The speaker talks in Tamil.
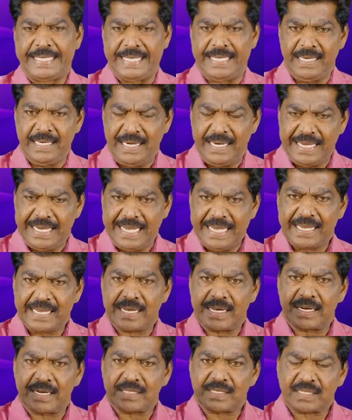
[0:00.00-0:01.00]
இன்றைய
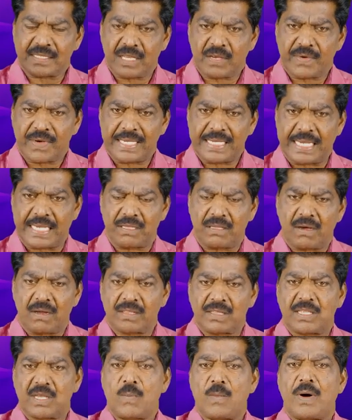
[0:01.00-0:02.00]
கிறிஸ்தவ
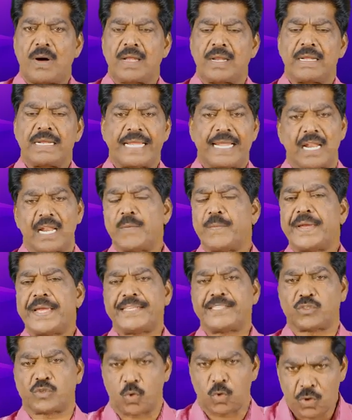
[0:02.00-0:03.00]
யதார்த்தமான நிலைமை
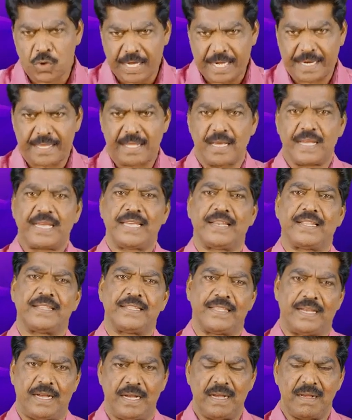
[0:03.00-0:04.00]
சொல்லுகிறதாக
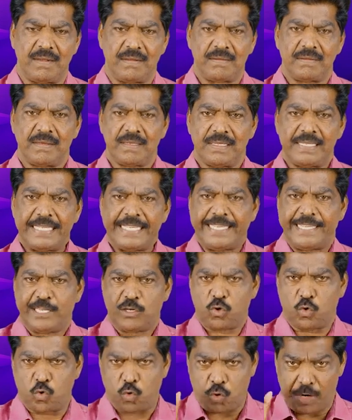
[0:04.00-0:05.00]
இருந்தால்
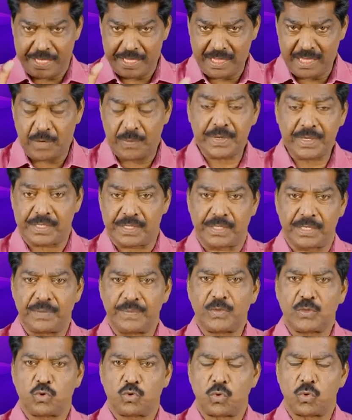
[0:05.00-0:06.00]

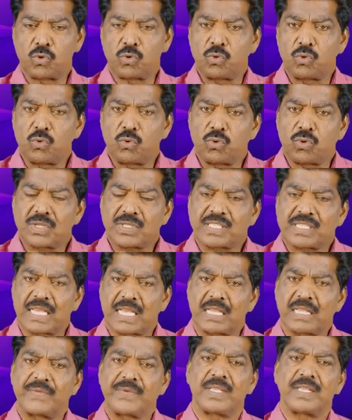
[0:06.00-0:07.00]
குறைந்தபட்சம் தொண்ணூறு
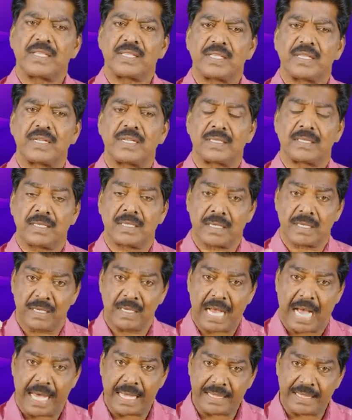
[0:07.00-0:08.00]
சதவீதத்திற்கு
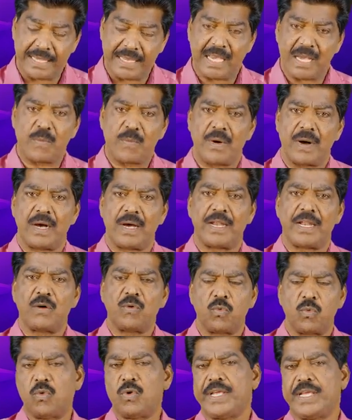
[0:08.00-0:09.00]
அதிகமான
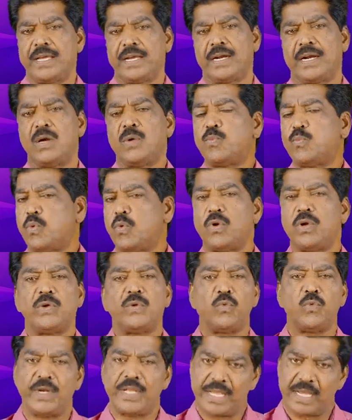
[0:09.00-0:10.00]
ஊழியங்கள் போலி
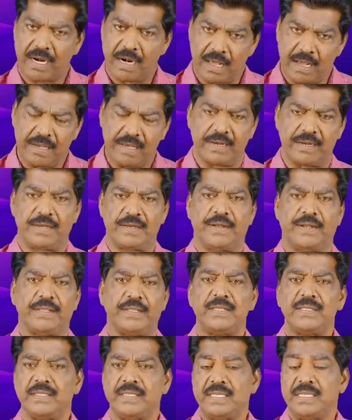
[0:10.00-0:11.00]
ஊழியங்களாக இருக்கிறது